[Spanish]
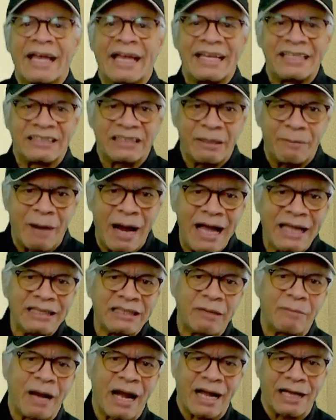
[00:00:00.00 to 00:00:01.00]
que se van
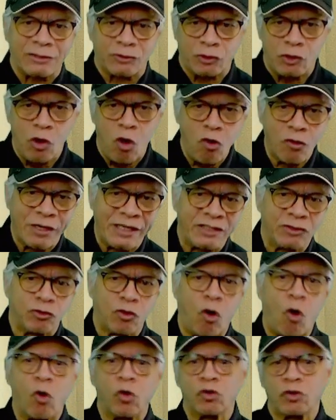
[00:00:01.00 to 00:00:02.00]
de
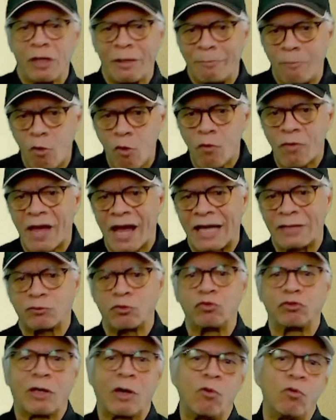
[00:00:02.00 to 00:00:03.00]
vacaciones o se mudan a
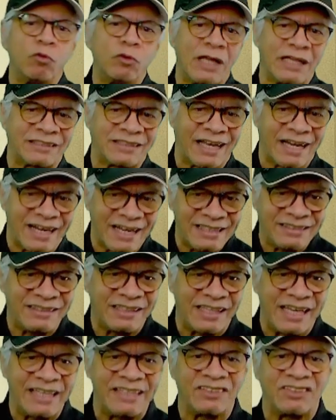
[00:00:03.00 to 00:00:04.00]
sus segundas
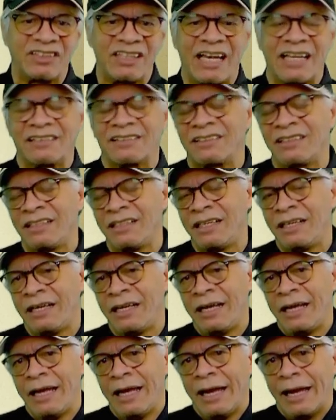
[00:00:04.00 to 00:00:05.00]
residencias,
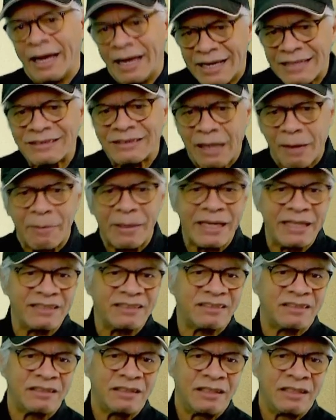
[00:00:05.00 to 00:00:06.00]
esta
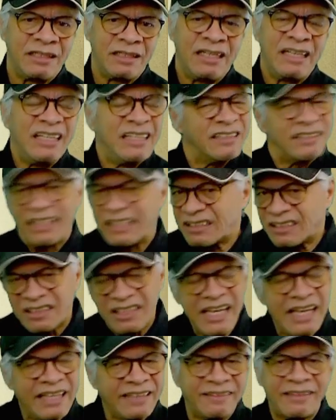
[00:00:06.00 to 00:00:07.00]
vez se
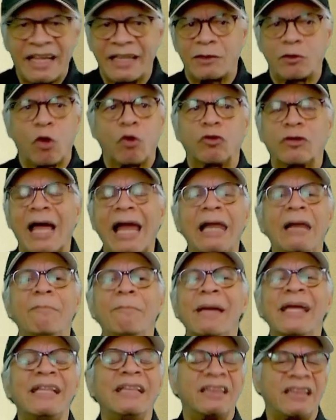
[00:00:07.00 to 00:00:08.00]
siente
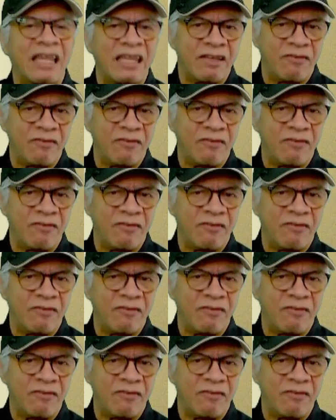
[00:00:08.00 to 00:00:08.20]
totalmente